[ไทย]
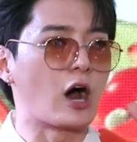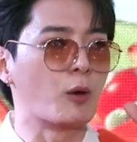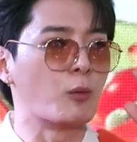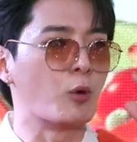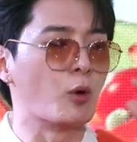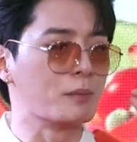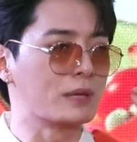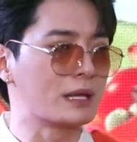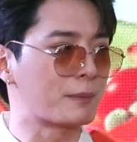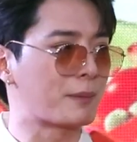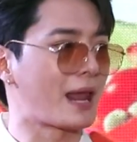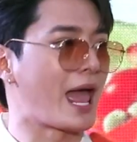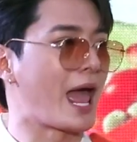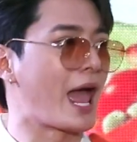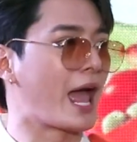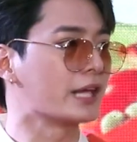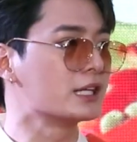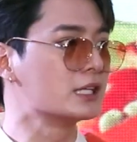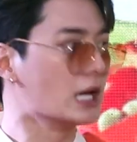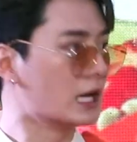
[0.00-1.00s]
วผมมีแผล
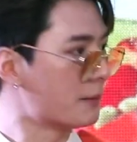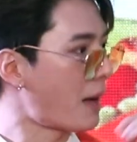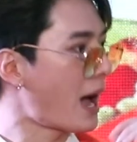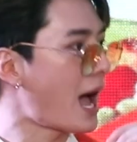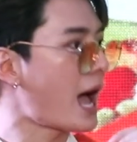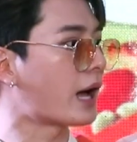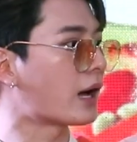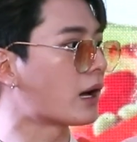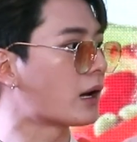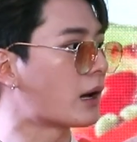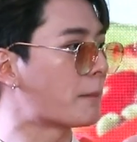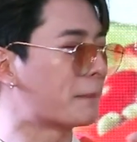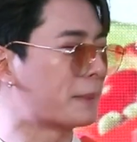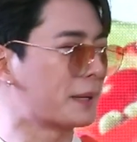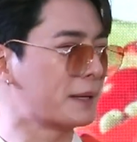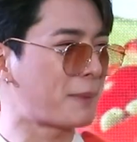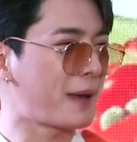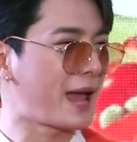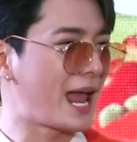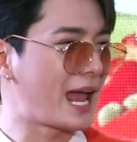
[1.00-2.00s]
เยอะมาก เป็
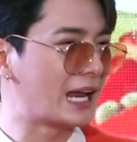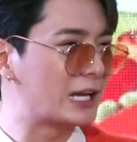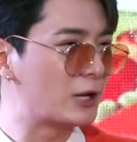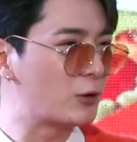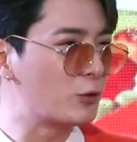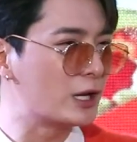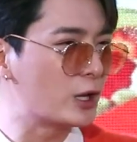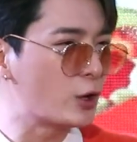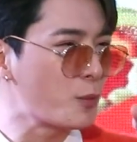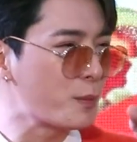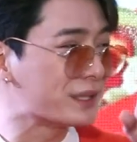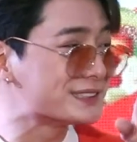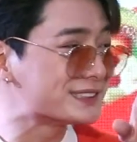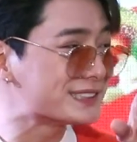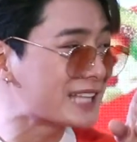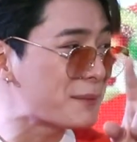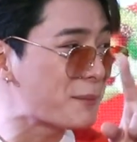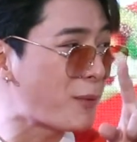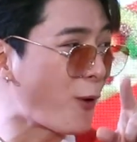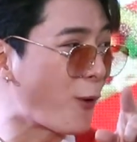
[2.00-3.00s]
นแผลริ้วๆ เหมือน
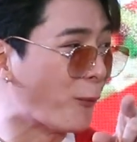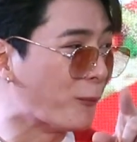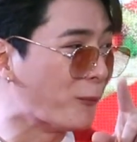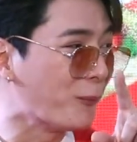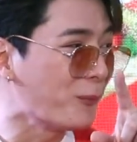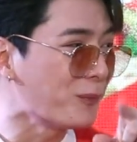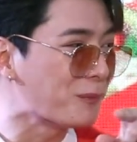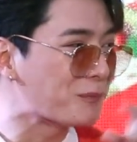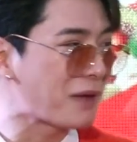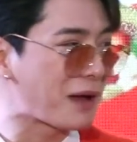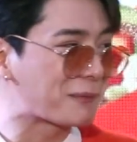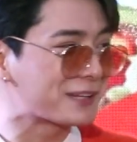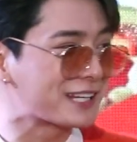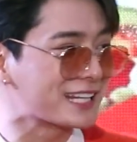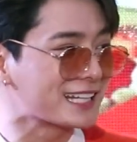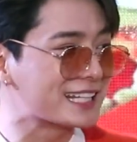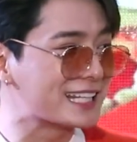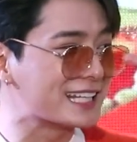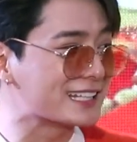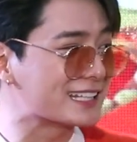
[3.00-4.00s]
เส้นผม แบบ
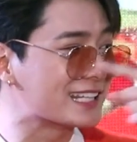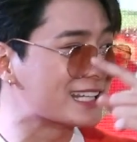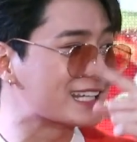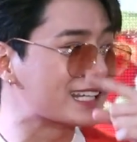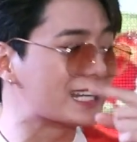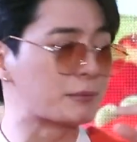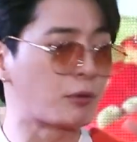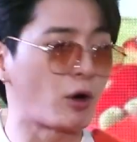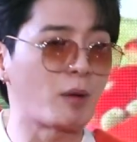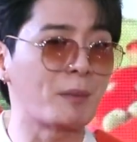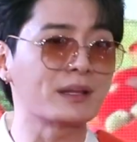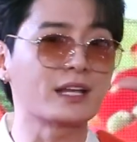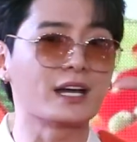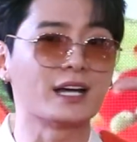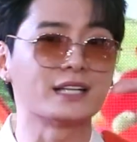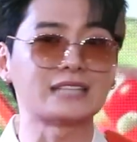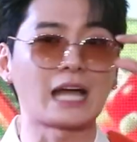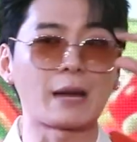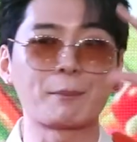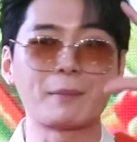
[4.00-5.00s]
ขีดๆขีดเพราะมันเกิ
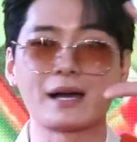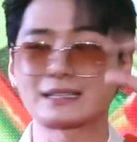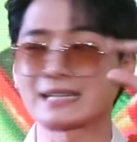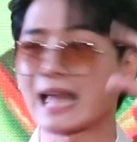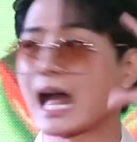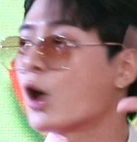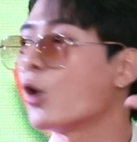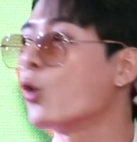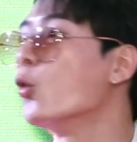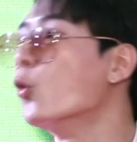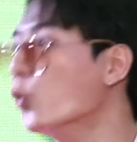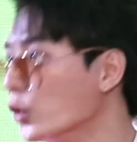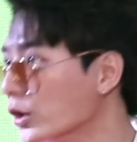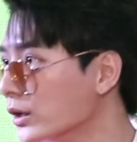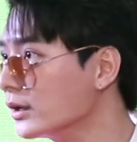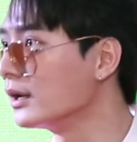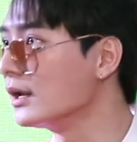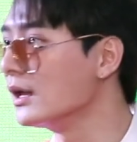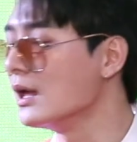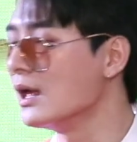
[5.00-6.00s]
ดจากเปลือกตาขูด
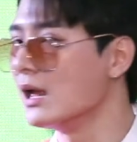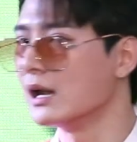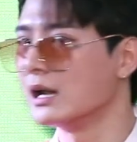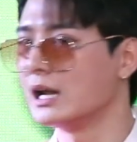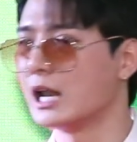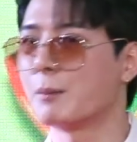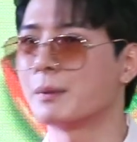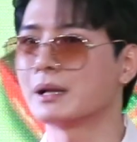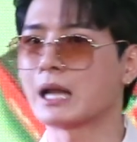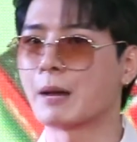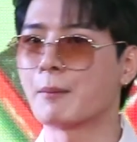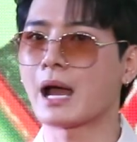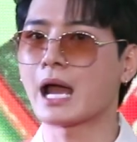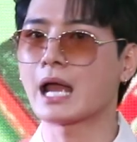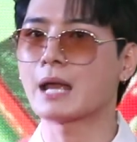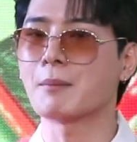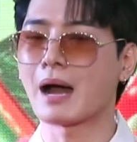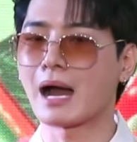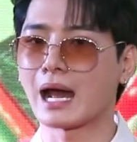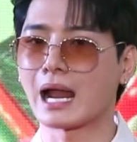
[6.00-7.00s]
แล้วมันทำให้
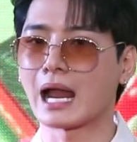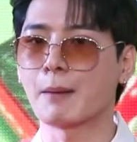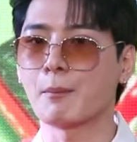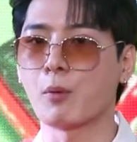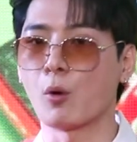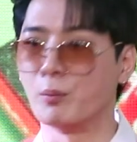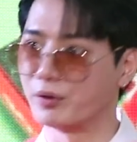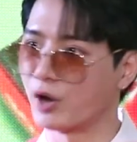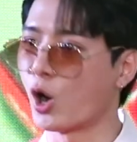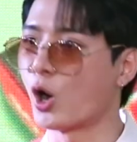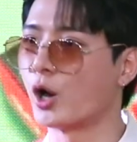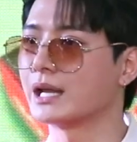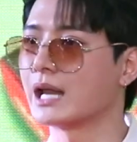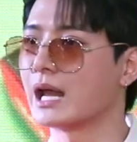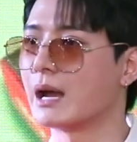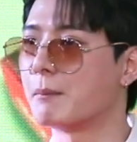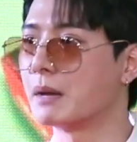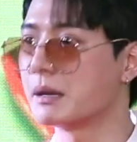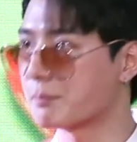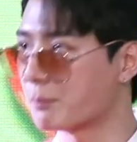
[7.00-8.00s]
บางครั้งผมนอน
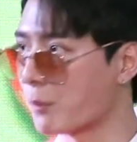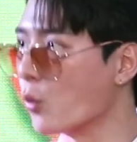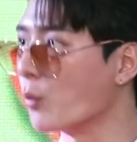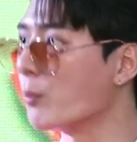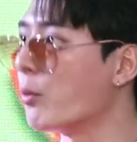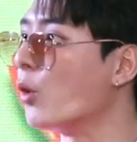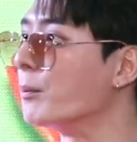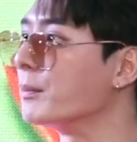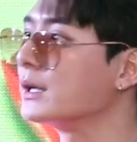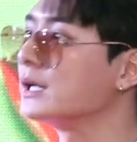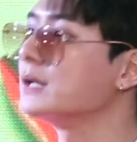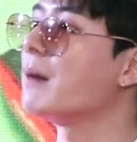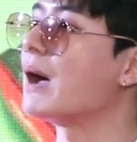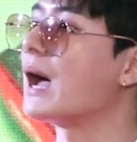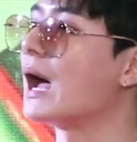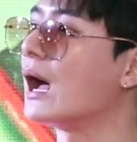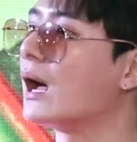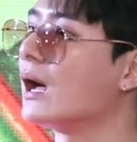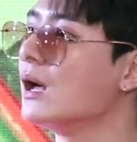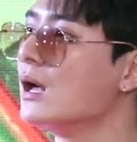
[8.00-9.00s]
เนี่ยมันปลุกผมขึ้น
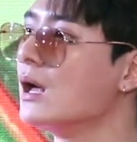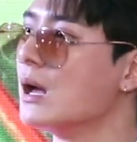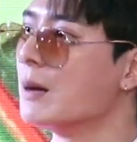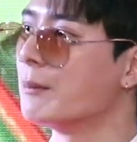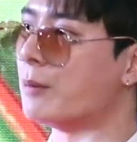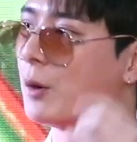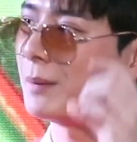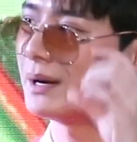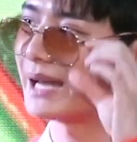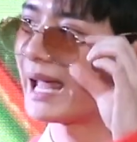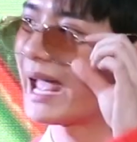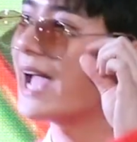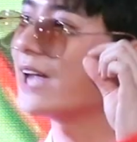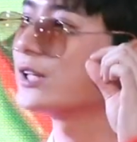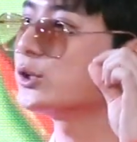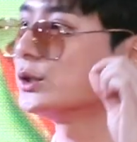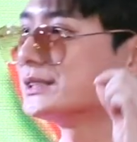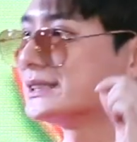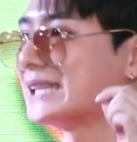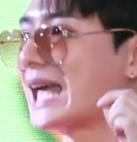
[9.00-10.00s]
มา เพราะมันแห้ง
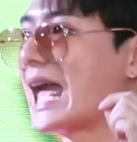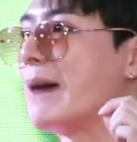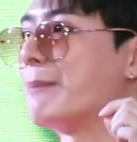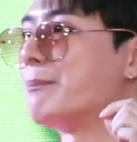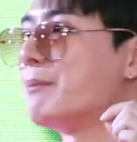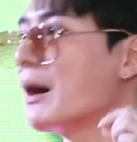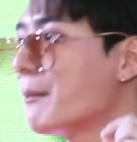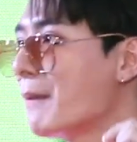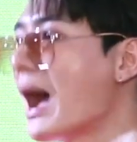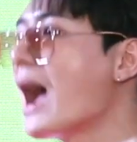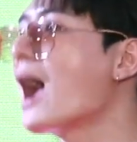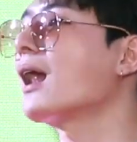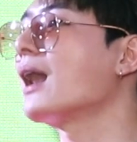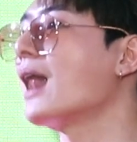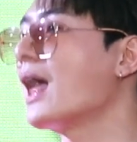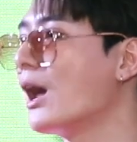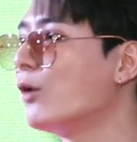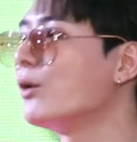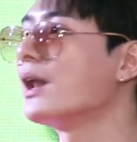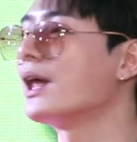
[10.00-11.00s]
จนแสบมากๆ
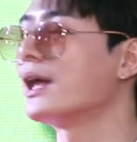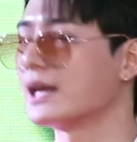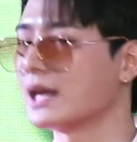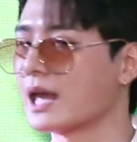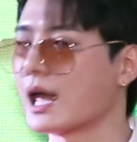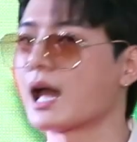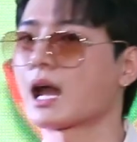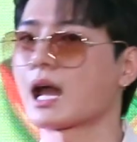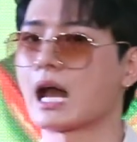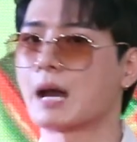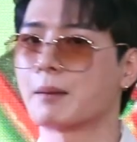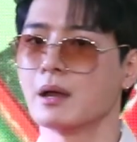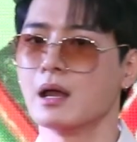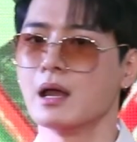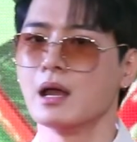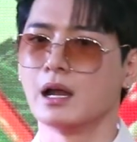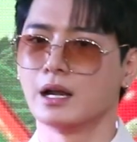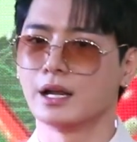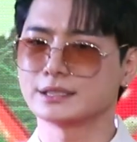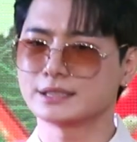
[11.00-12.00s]
แล้วอะไรอย่างเงี้ยครับ
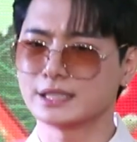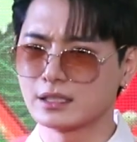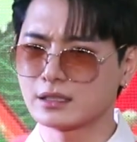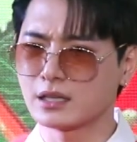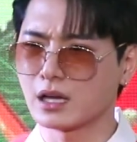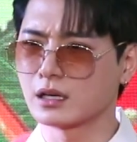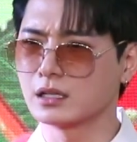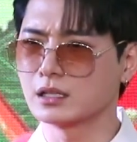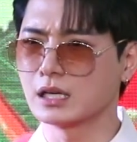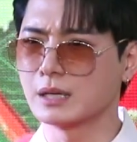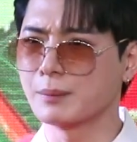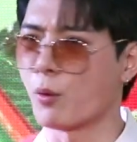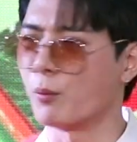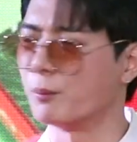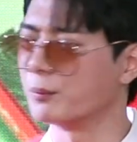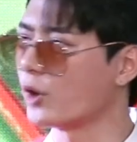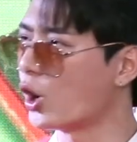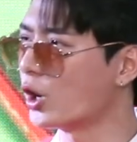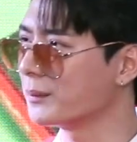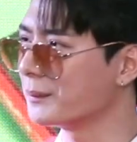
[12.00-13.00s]
แล้วสิ่งที่เกิดขึ้นคือผม
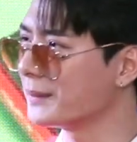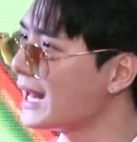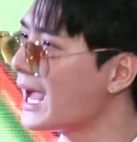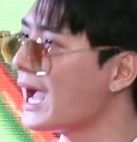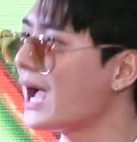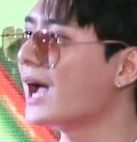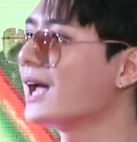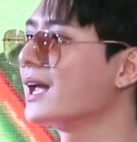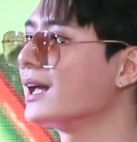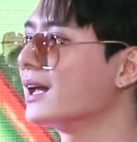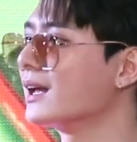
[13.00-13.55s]
นอนไม่ได้